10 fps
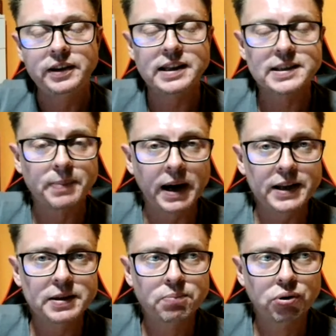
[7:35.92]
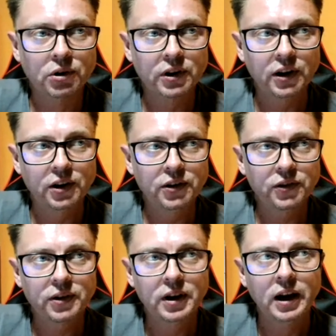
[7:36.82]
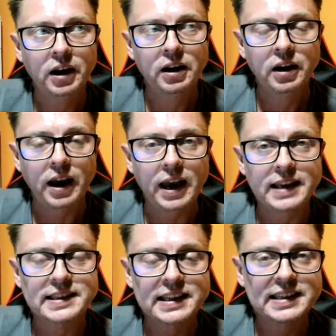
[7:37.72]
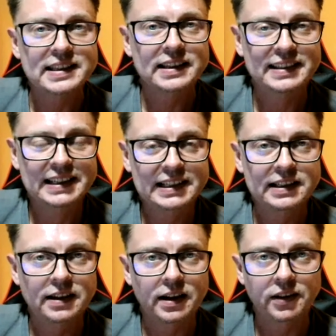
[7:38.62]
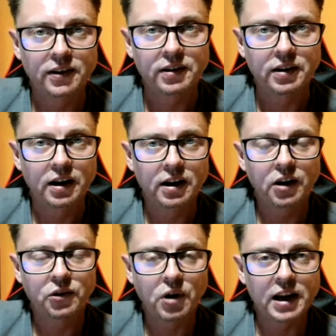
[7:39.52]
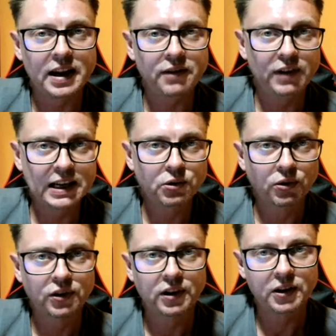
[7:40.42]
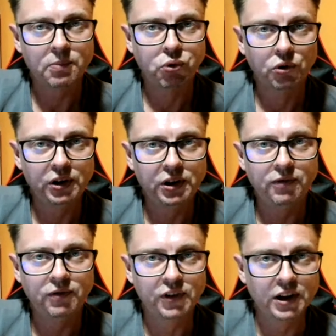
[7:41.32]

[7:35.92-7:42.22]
Der zweite Punkt ist, es ist ein Drittland, ja, also ein Entwicklungsland im positiven